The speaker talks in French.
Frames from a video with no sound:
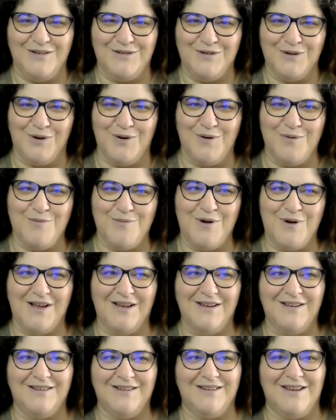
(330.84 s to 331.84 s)
sur le
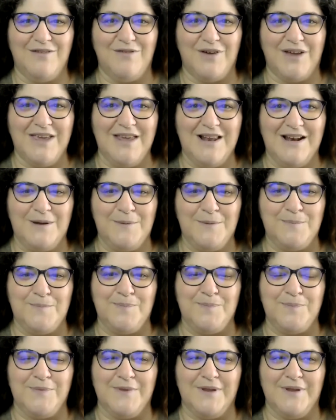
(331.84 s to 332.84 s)
mois d'avril,
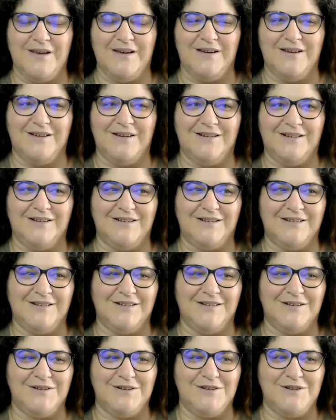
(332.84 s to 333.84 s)

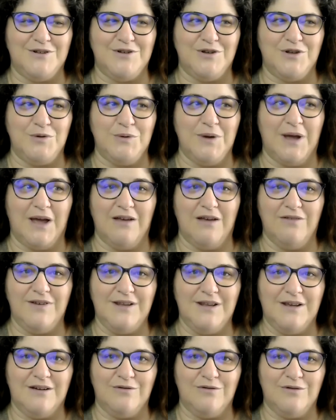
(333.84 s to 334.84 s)
euh, je suis
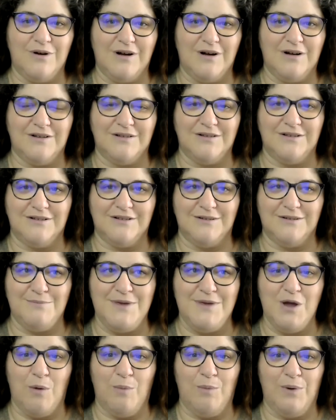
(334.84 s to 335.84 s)
ravie d'avoir
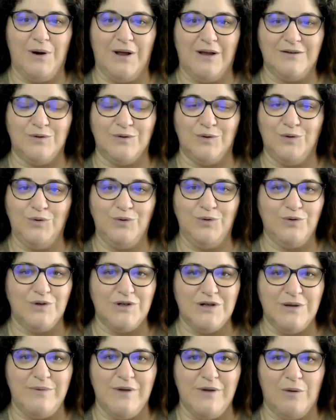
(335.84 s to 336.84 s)
mis en place tout ce
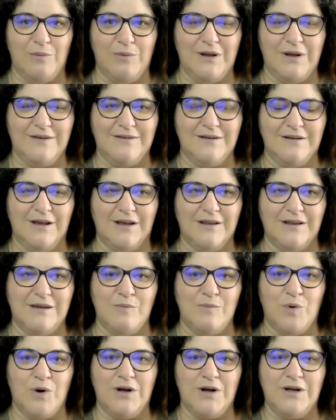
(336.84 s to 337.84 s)
que j'ai mis en place ces
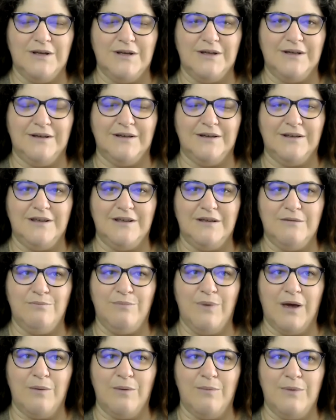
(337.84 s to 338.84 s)
derniers mois, qui me
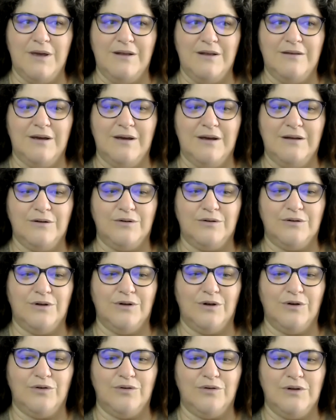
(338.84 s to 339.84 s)
permet d'être
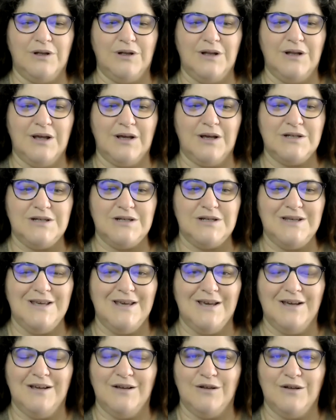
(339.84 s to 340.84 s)
dans une
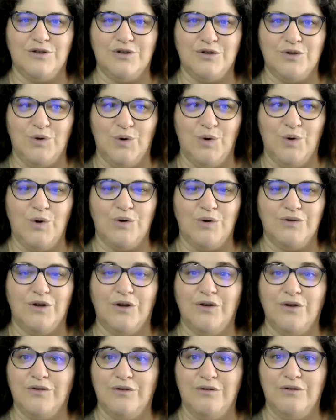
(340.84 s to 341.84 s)
énergie slow,
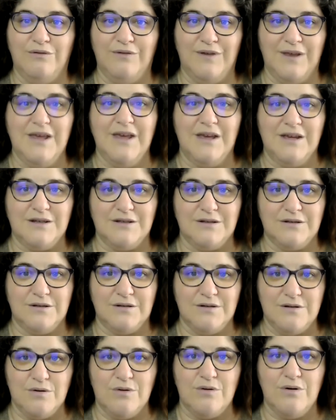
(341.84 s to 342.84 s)
dans une vie
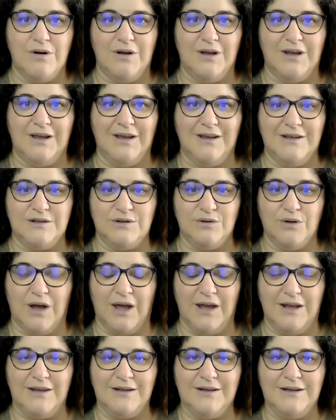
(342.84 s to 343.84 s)
slow et
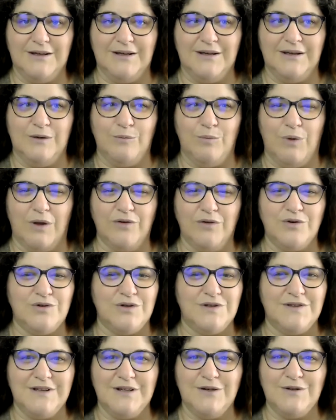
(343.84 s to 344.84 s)
sereine, parce que
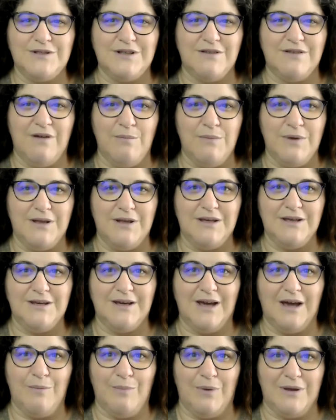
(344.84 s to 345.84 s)
je sais que ça va
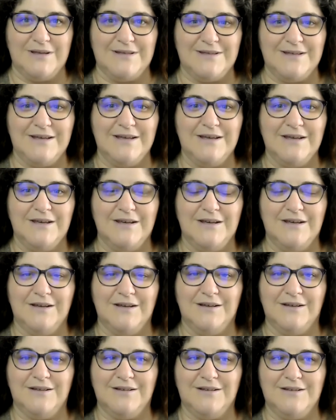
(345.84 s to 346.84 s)
m'aider à passer
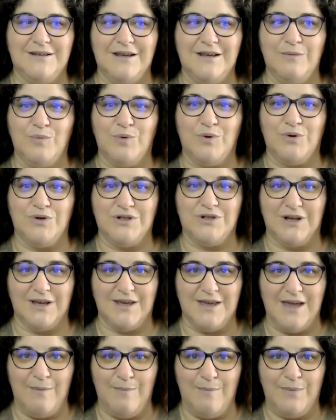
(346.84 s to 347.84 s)
ces prochains
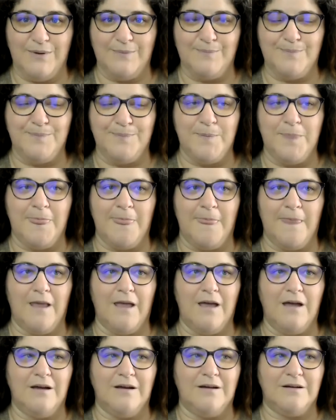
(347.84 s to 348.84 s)
caps
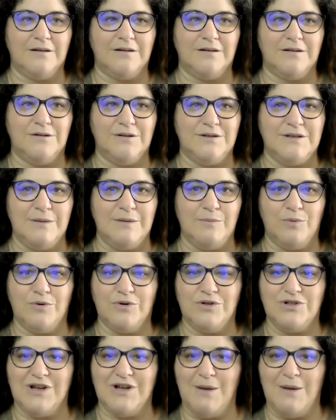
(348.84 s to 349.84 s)
euh, de ces
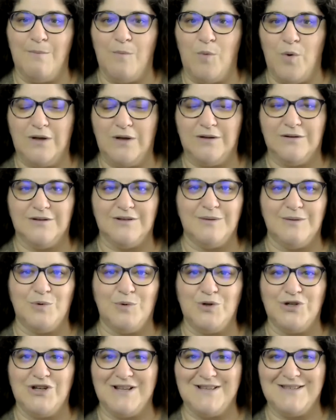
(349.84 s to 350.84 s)
prochains mois, de ces
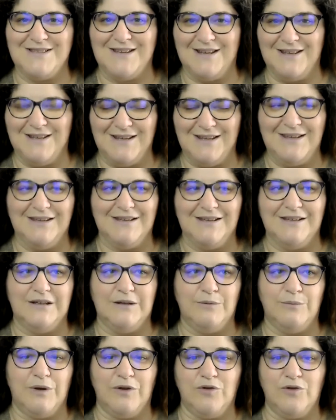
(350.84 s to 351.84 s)
prochaines années,
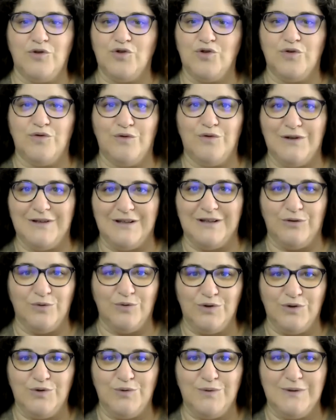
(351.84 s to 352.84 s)
parce que je vous le dis
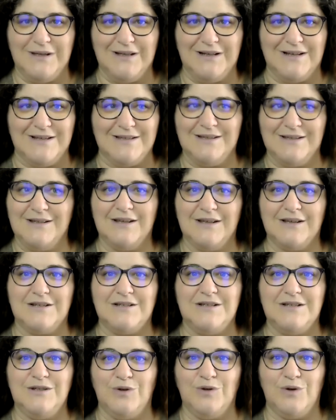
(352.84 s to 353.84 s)
tout de suite, les
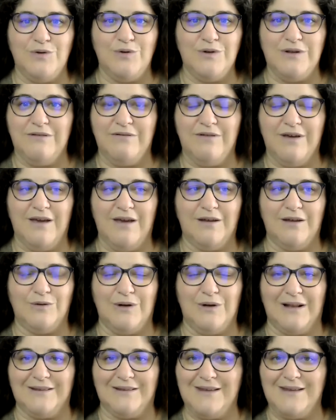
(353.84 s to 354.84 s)
énergies de l'univers,
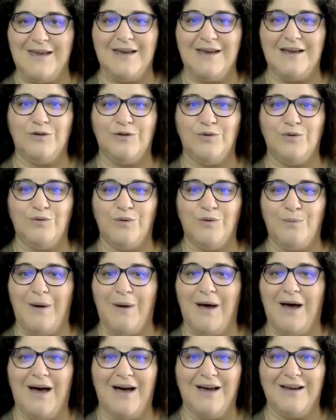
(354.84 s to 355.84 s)
de la Terre ne vont
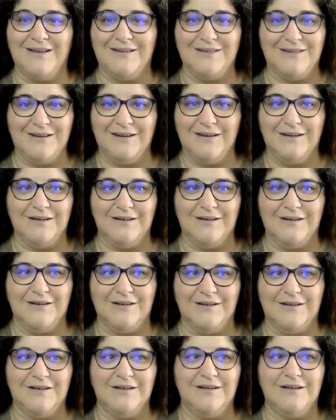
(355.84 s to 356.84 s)
pas arrêter
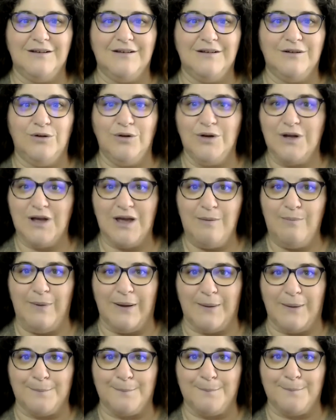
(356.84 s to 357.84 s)
de
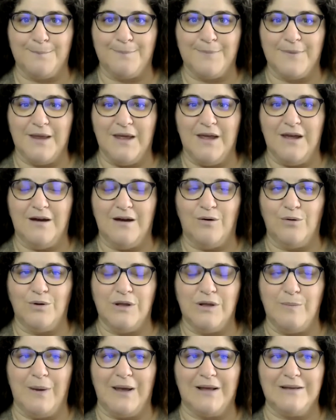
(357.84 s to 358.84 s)
grimper. On
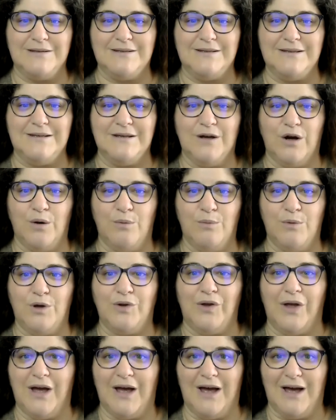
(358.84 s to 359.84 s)
est parti en
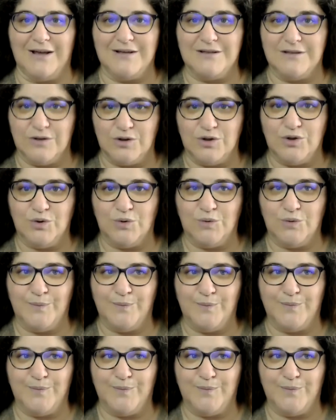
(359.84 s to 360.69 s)
mode ascension.